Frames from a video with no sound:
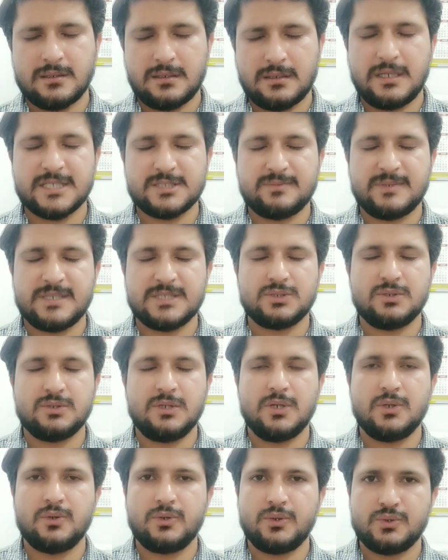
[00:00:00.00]
आसपास जो है
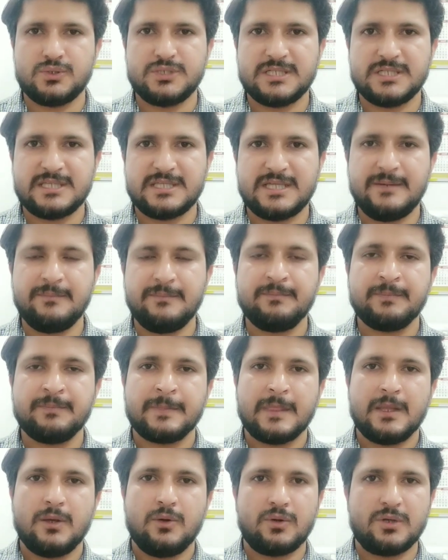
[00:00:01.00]
लोड हो जाता है
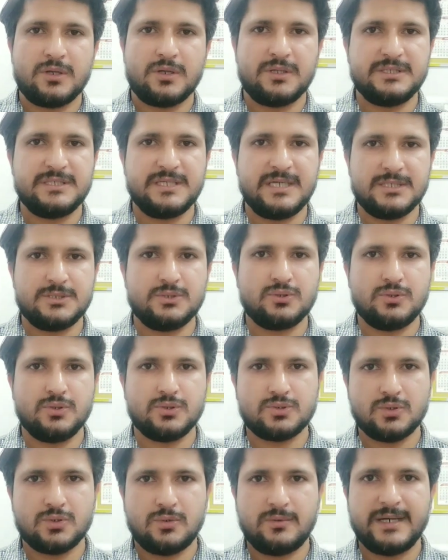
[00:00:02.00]
और ये जो
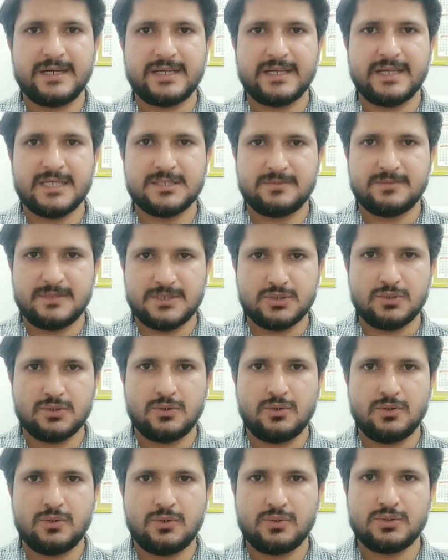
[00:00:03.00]
200 वाट के आसपास जो
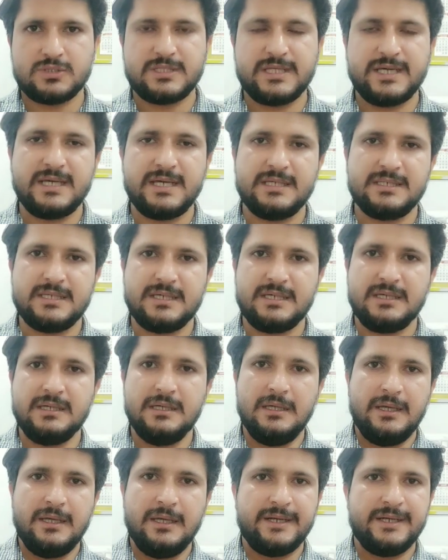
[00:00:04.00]
लोड होता है ये
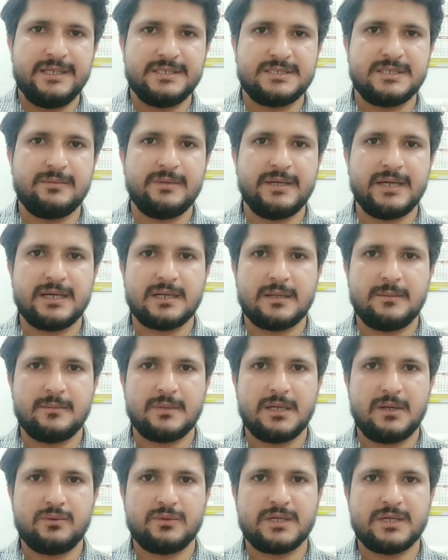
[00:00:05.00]
डीसी में अगर हम
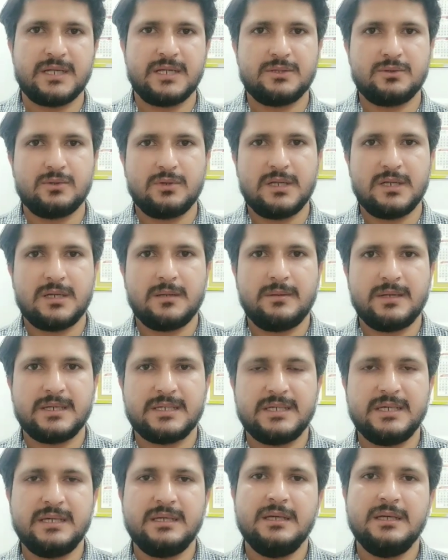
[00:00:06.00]
काउंट करें तो लगभग
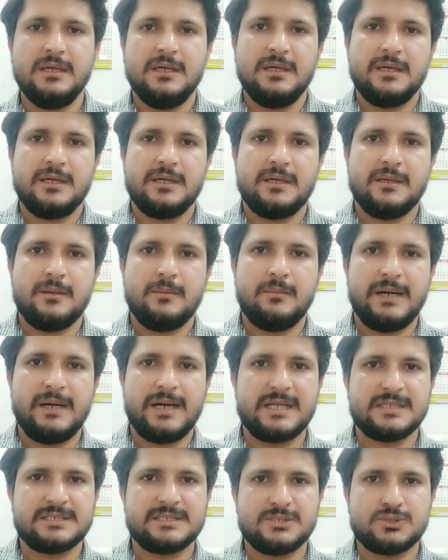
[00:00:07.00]
ये
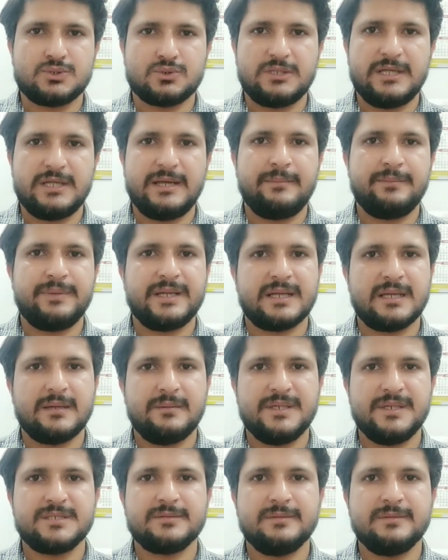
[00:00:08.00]
12 से 14 एम्पेयर के
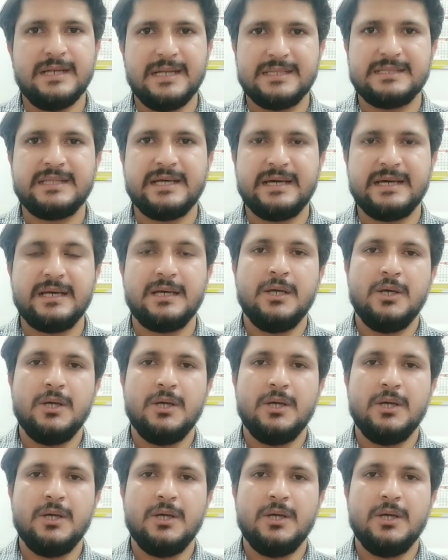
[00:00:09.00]
बीच में लेता है